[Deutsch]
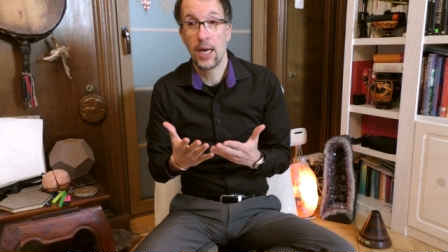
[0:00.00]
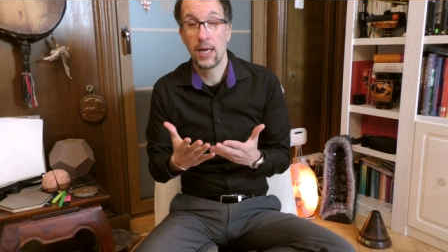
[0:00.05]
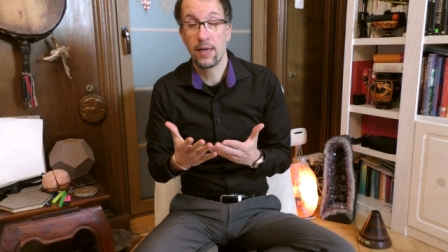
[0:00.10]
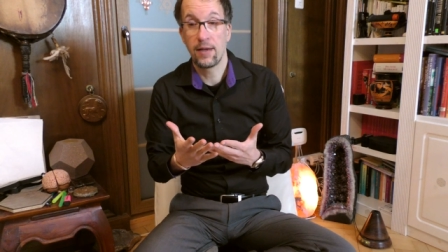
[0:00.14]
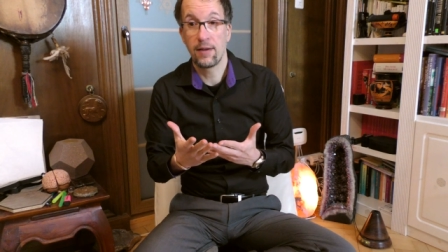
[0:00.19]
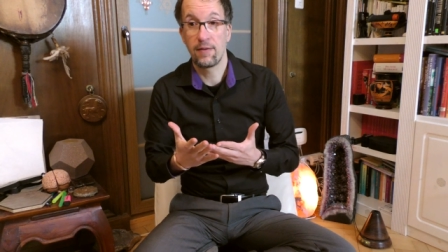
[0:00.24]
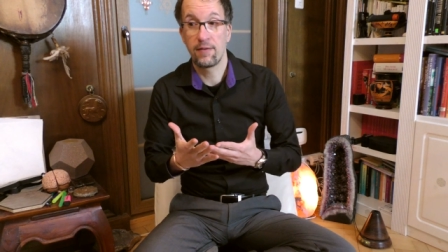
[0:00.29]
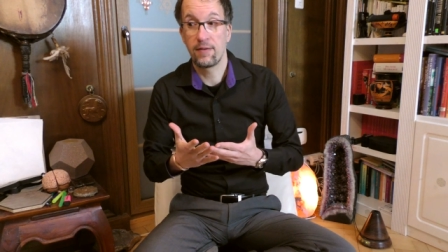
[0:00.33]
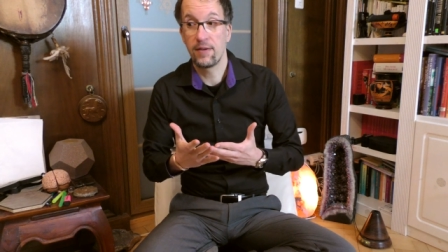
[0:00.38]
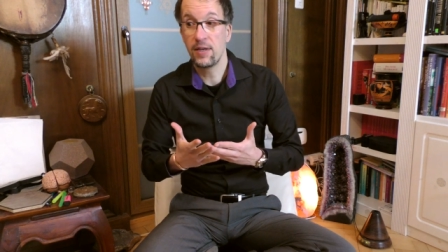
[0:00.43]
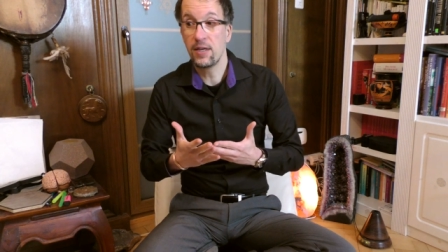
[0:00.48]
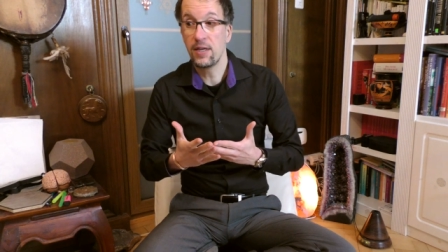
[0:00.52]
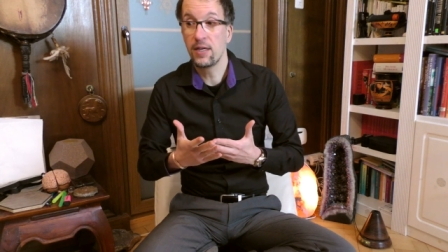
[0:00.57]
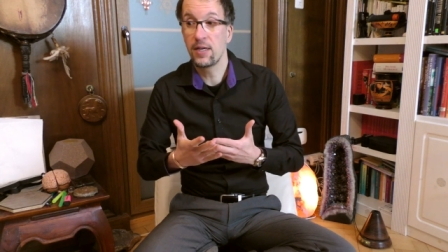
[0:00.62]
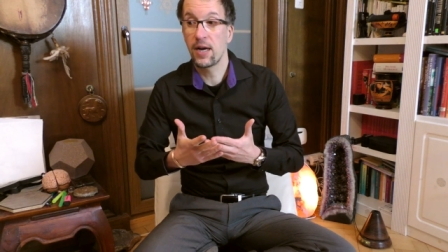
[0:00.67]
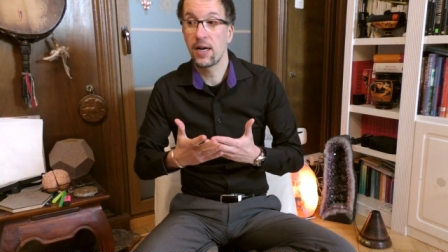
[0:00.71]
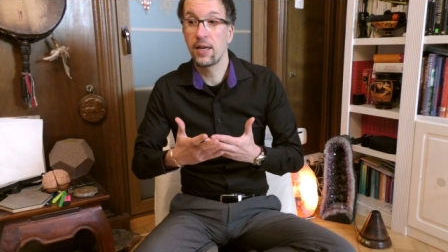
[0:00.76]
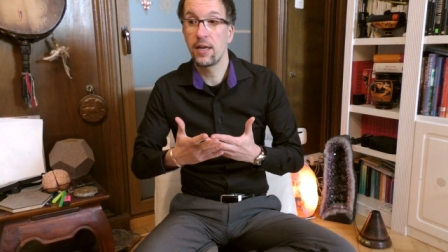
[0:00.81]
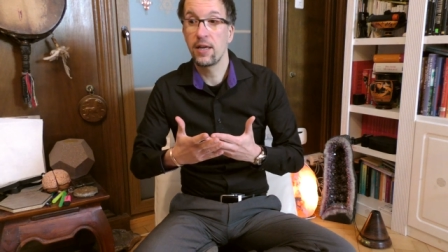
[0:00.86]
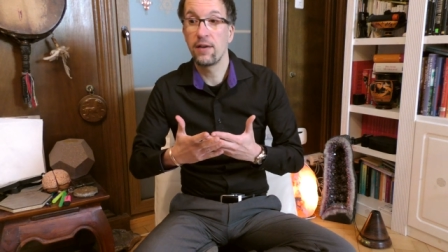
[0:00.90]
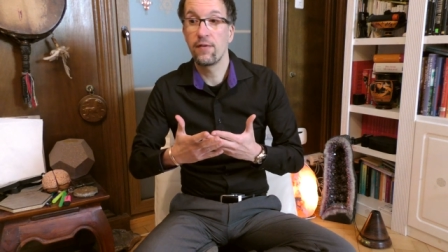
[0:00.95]
dass die
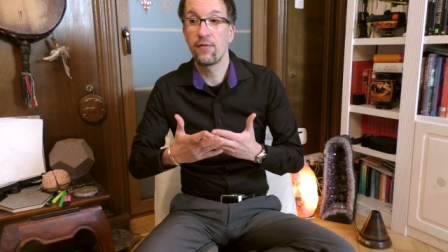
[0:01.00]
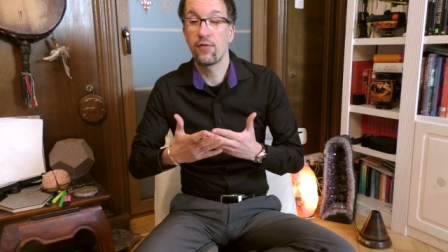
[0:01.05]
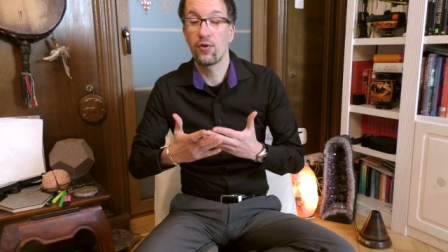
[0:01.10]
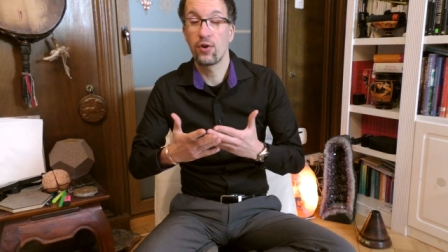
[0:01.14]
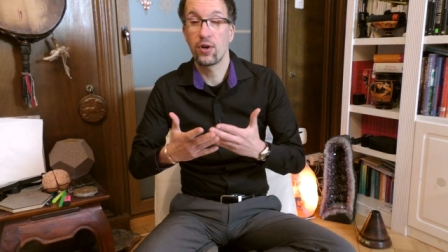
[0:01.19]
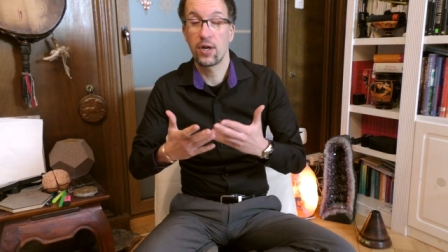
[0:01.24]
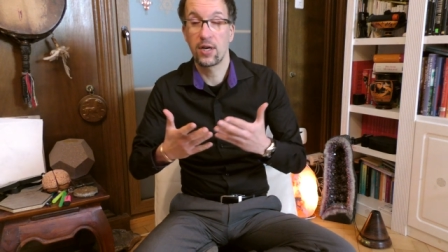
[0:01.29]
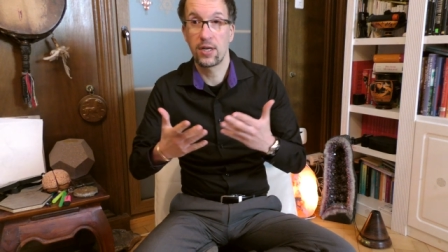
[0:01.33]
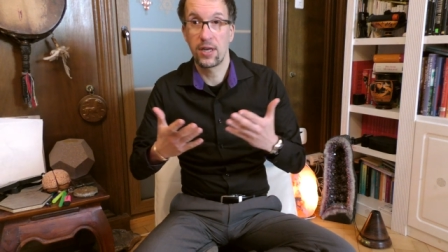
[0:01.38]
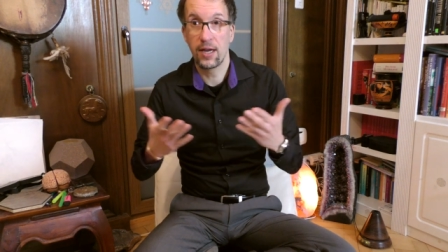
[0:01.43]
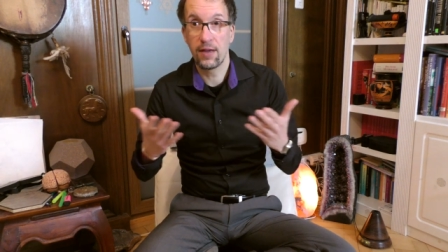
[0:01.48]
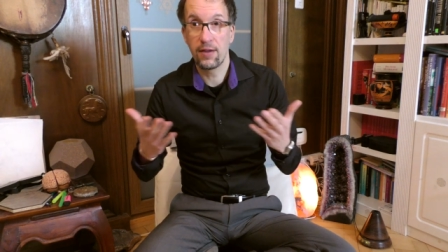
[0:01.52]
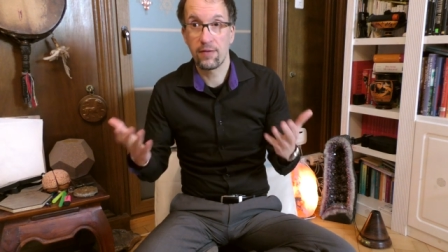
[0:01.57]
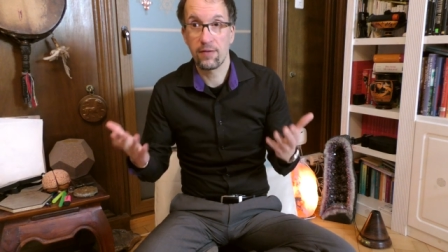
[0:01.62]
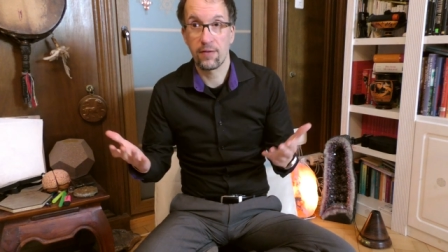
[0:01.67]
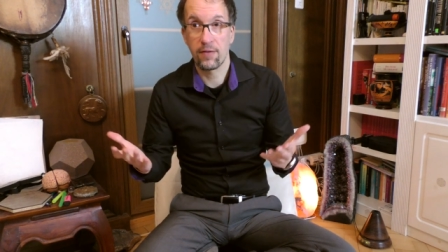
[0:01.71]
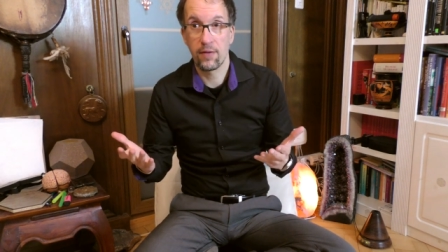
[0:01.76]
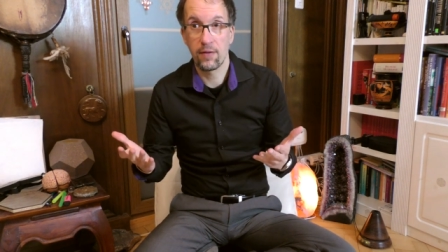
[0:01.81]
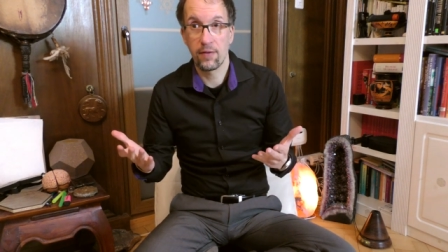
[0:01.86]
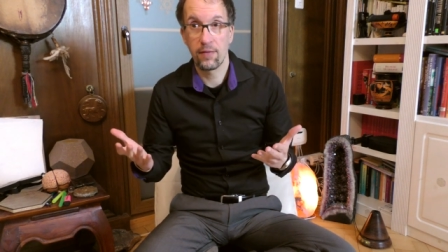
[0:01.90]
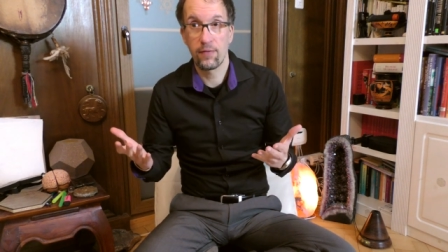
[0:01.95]
dann
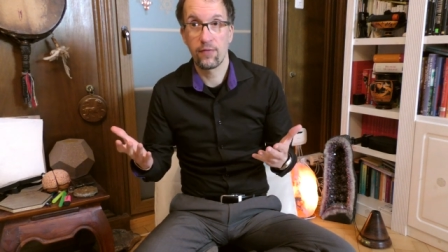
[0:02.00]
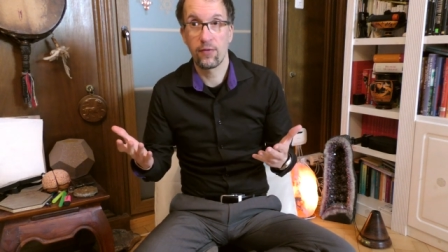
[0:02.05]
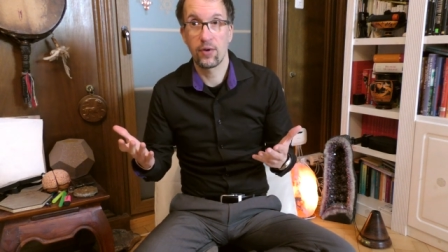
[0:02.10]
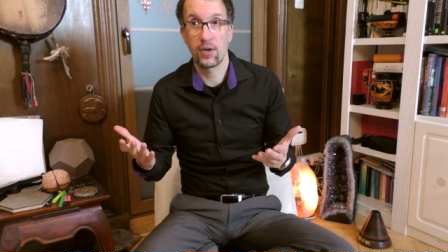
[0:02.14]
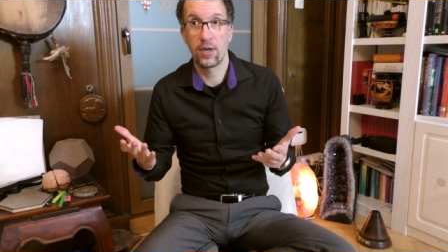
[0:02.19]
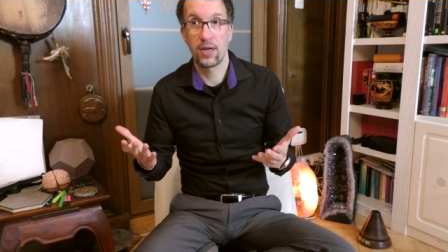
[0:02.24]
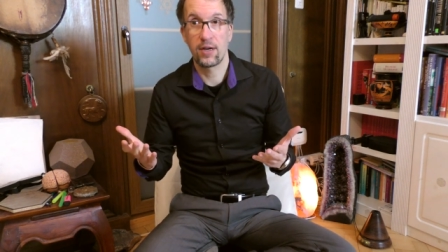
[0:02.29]
infolgedessen von